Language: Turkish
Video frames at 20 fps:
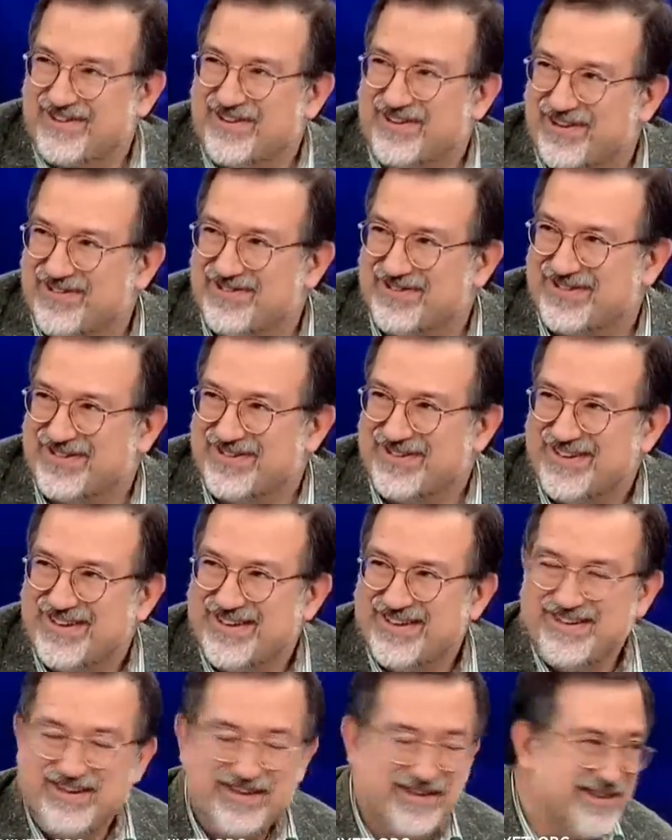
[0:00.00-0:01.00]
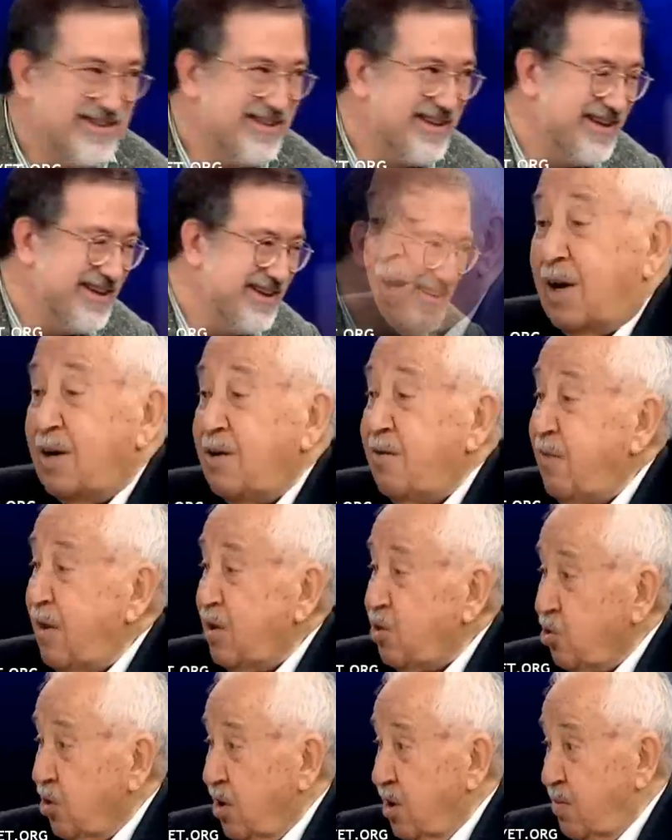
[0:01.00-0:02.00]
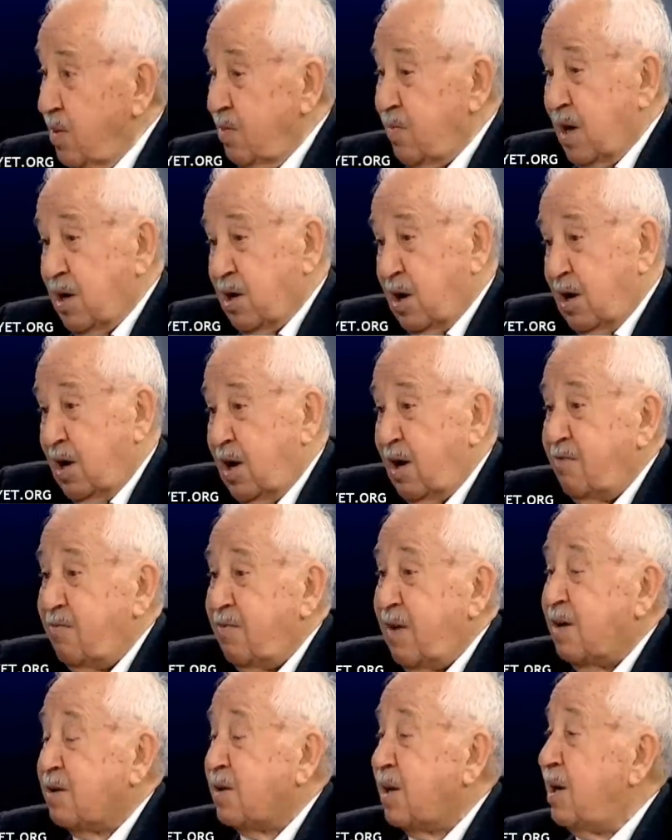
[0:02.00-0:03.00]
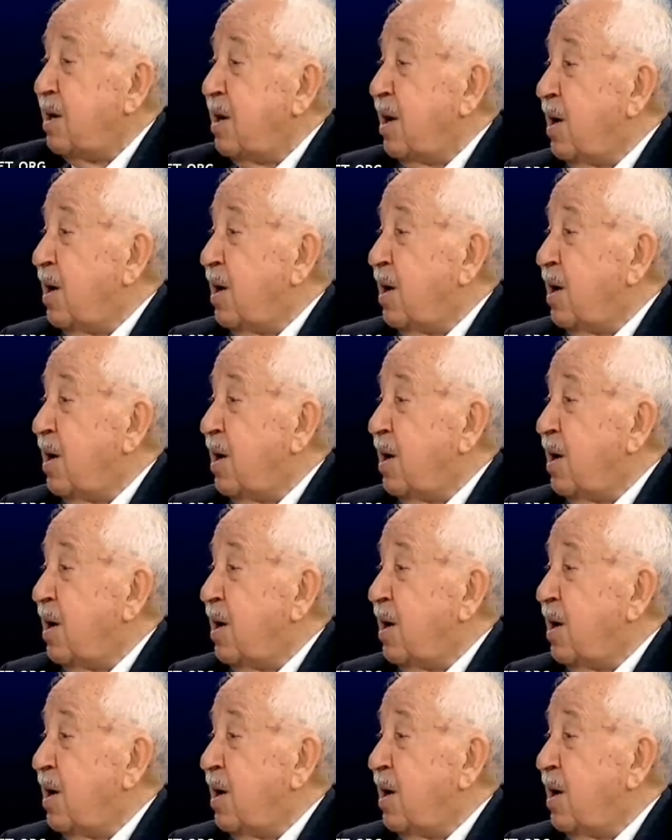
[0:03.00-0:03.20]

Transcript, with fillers: ve orada bu Aslanhane ve sonra bir makalem var.